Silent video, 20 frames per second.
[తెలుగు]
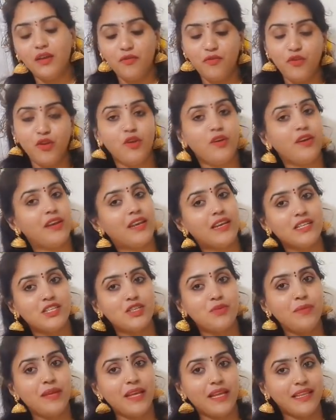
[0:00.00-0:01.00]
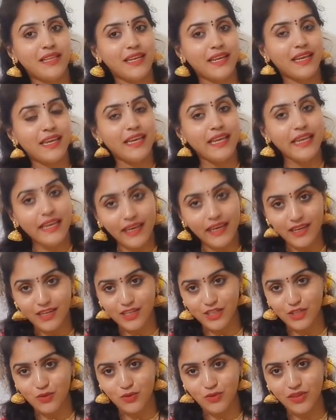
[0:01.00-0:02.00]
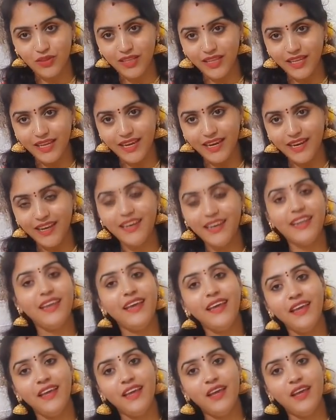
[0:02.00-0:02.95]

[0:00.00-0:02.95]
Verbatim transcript: ఇఫ్ యూ ఇంట్రెస్ట్ మీ అందరికీ ఇంట్రెస్ట్ ఉంది అంటే